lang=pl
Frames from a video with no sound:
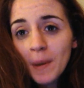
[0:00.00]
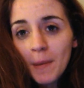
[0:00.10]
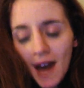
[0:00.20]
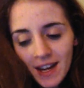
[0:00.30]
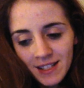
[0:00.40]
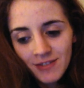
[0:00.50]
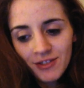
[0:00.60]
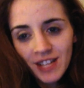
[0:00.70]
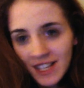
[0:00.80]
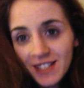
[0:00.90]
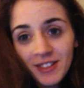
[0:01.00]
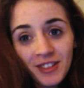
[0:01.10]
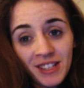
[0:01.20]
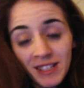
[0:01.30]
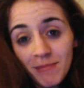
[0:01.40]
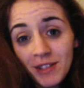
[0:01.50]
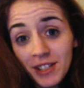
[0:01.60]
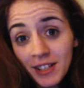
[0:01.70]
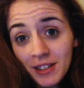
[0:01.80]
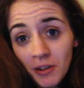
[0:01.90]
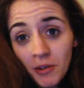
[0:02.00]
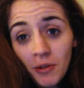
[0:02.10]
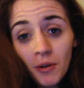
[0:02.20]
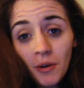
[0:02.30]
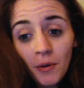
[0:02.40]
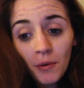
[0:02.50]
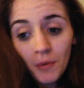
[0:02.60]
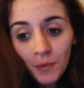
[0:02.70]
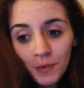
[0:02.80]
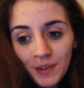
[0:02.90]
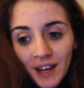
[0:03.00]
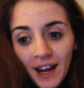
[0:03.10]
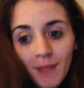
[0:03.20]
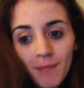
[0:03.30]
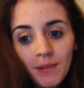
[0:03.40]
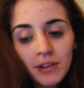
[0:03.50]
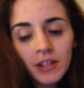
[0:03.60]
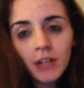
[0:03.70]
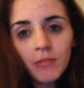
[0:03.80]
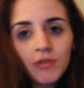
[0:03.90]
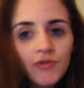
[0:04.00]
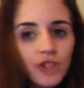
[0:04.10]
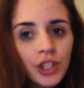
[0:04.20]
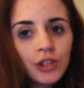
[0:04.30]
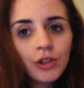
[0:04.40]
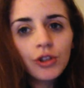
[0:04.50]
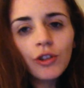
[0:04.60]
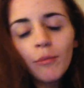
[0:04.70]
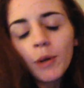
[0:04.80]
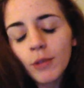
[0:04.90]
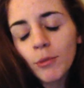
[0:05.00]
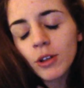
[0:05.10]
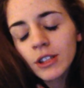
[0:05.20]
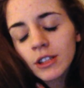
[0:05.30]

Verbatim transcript: Bardzo często, jeśli mi się tylko uda, będę robić wszystko, co w mojej mocy,